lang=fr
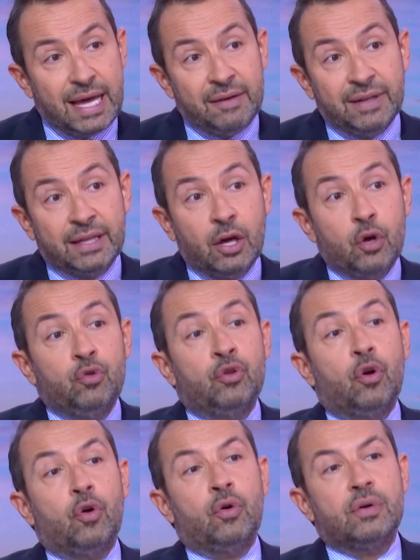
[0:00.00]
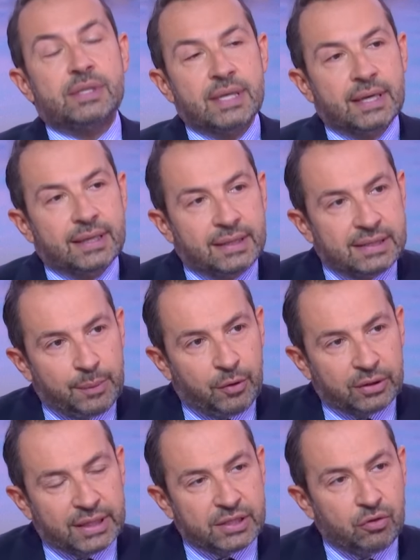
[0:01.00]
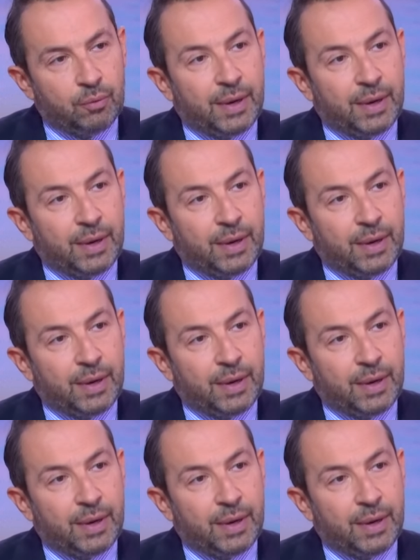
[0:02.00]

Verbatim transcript: avec une hausse des importations,